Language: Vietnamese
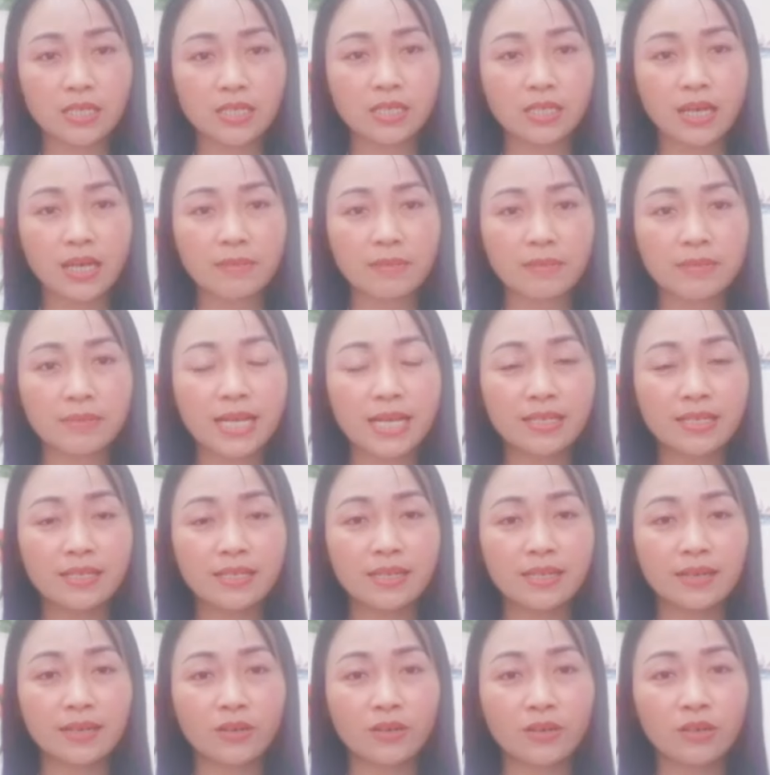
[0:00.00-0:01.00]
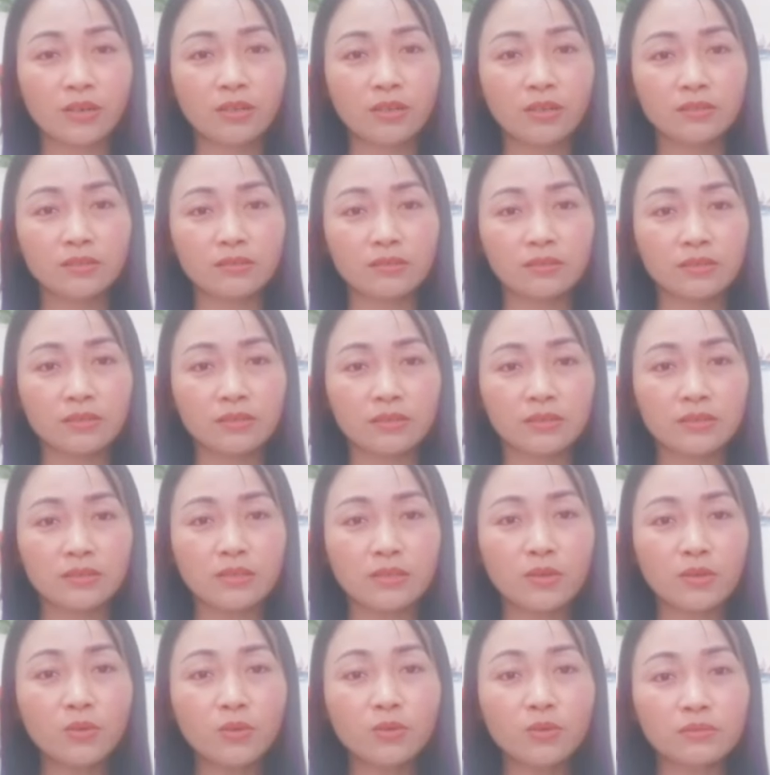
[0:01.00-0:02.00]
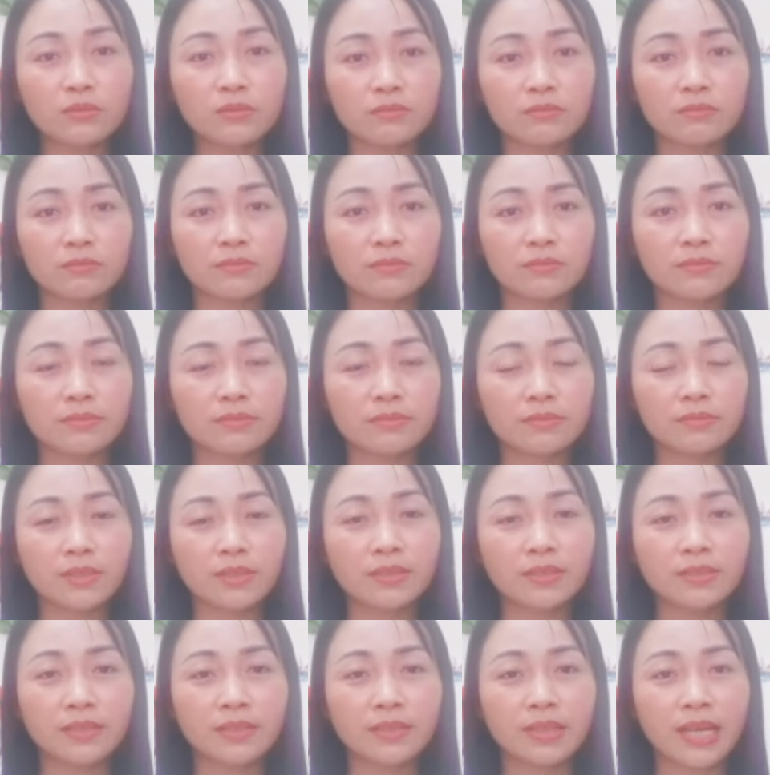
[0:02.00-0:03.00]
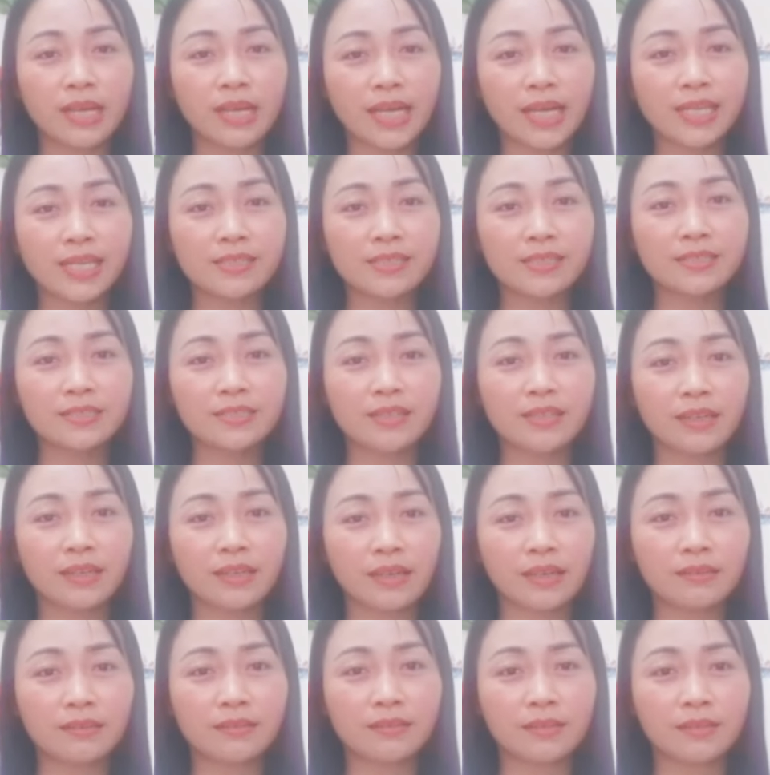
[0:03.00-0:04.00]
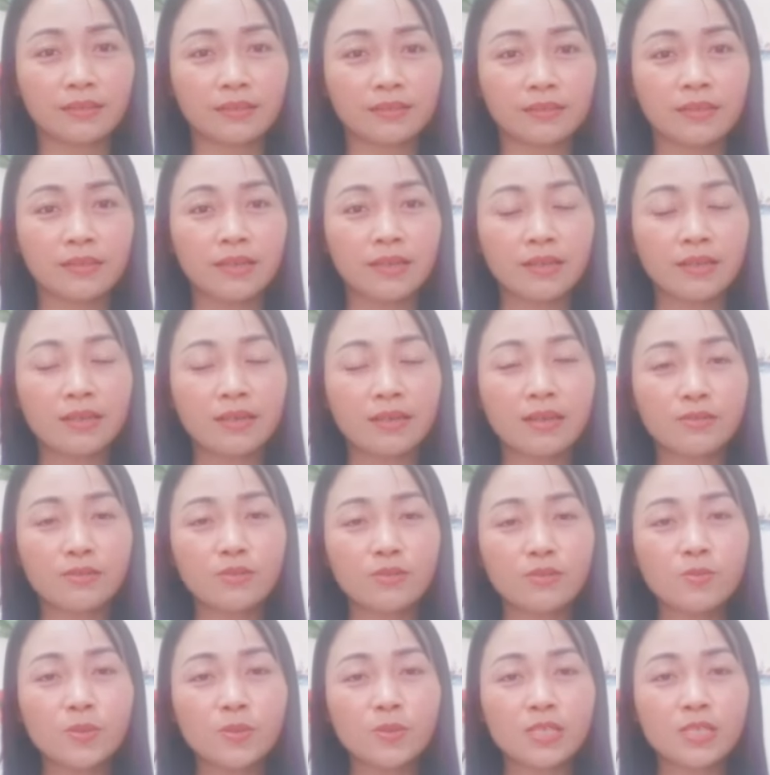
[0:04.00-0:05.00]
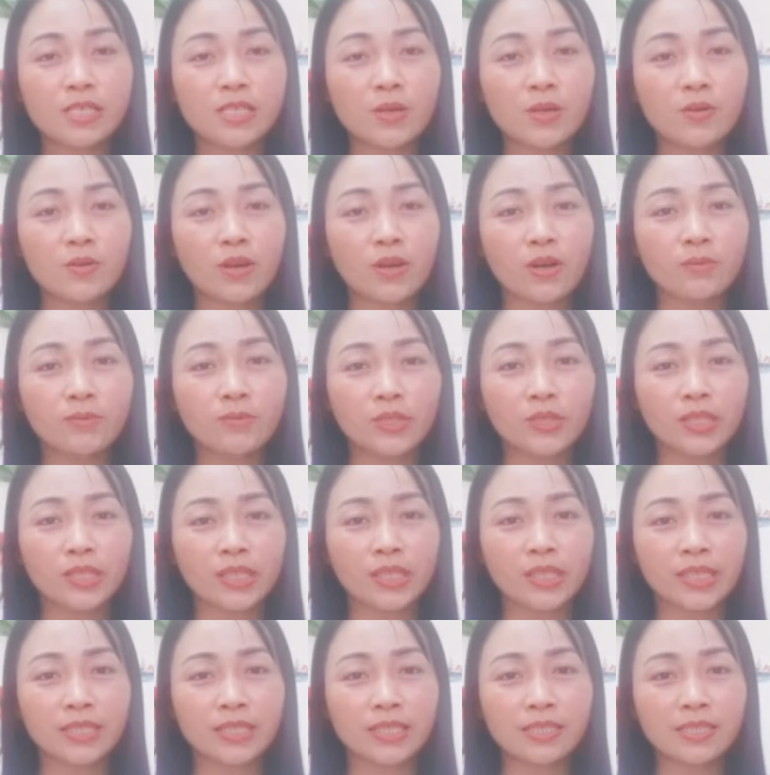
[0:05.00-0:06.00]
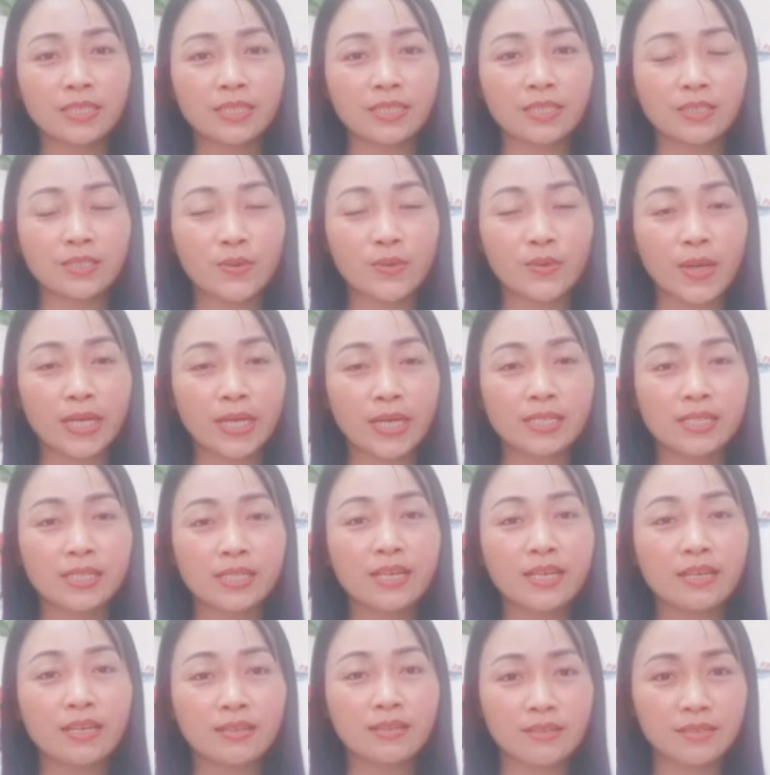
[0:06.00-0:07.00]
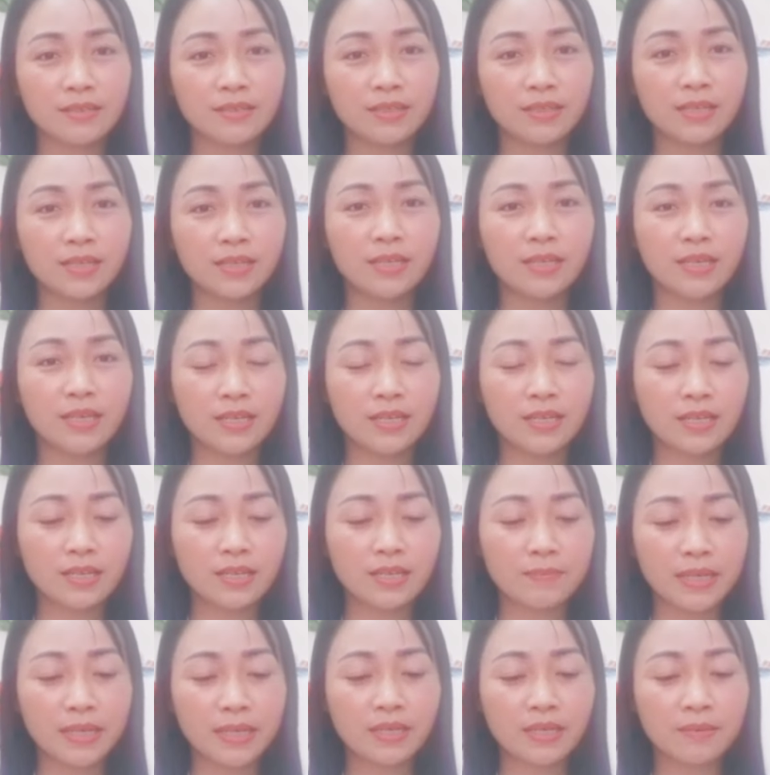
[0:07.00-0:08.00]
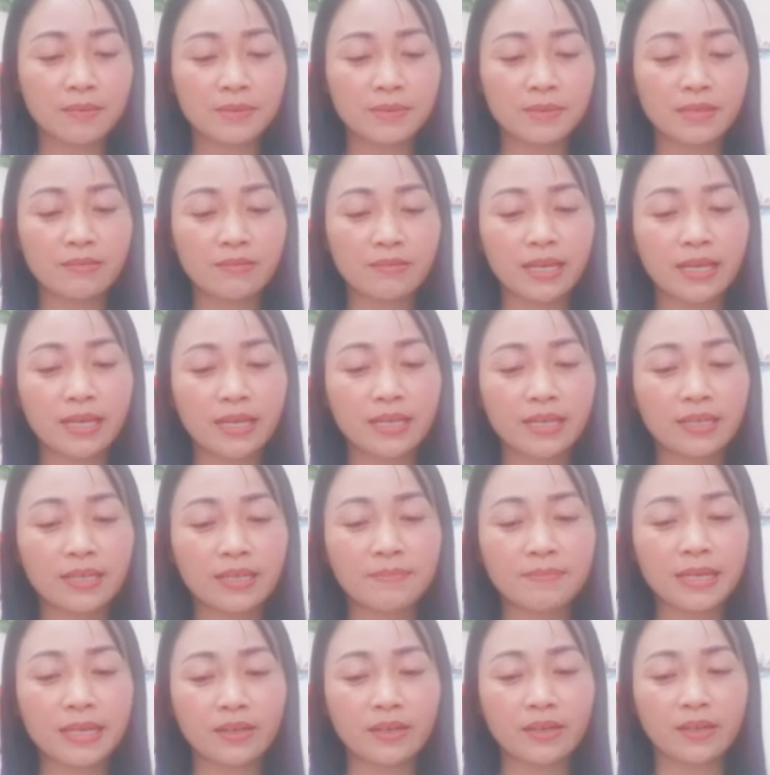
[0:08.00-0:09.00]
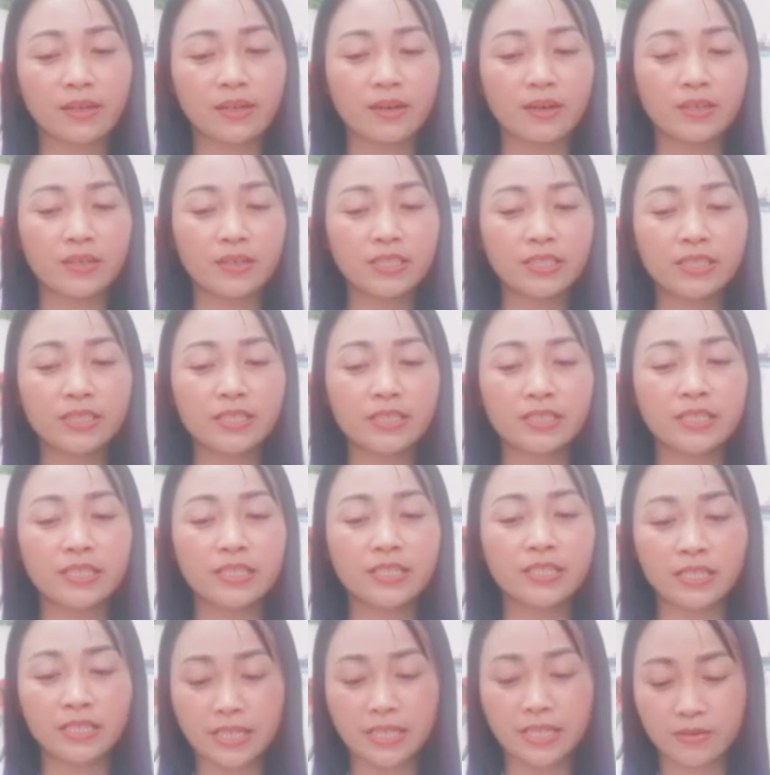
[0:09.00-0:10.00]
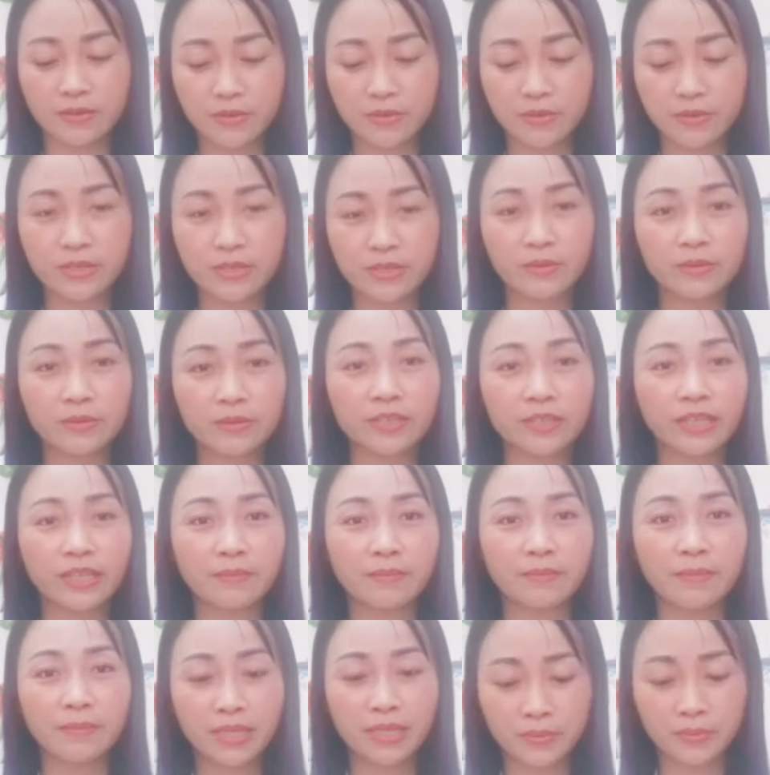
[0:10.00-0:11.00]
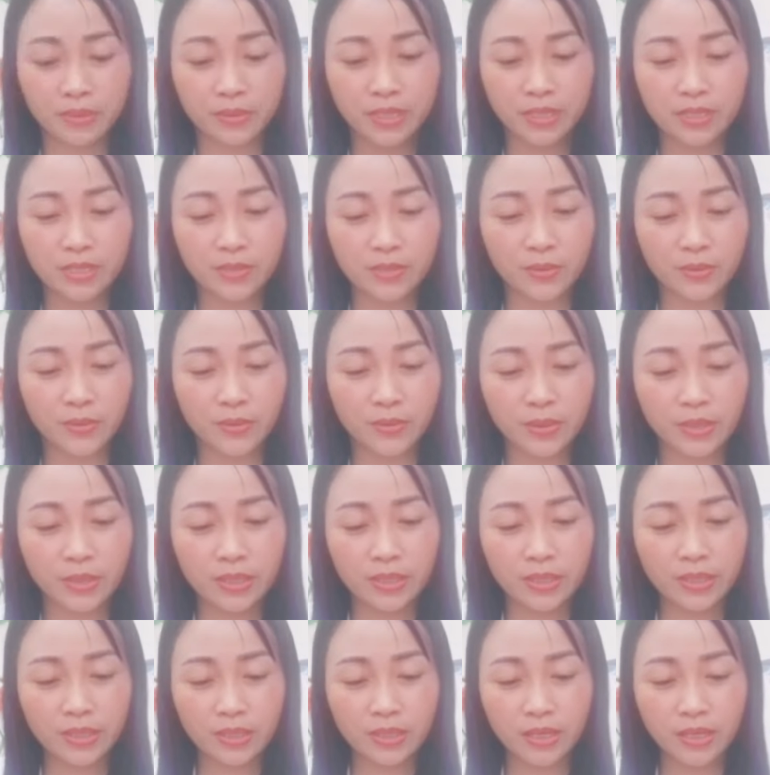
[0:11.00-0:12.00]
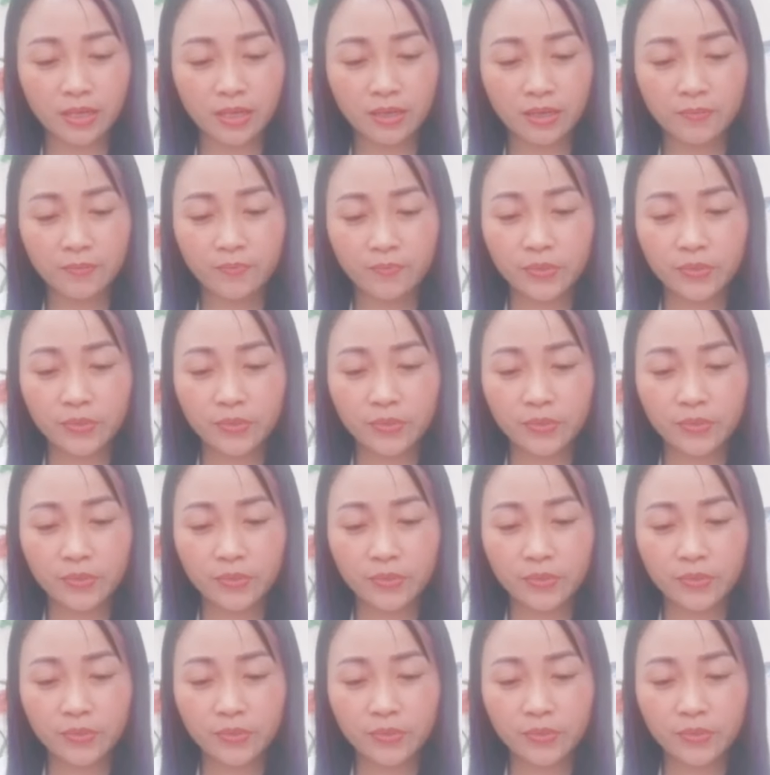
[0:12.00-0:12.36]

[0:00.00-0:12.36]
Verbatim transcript: cảm giác như là nó sức hút từ hai cái trường năng lượng để giúp cho nhau có một cái sự hoàn thiện hơn ấy. nên các bạn gặp nhau cái là các bạn đã có nhìn, nhìn nhau yêu nhau từ cái ánh mắt đầu tiên rồi đó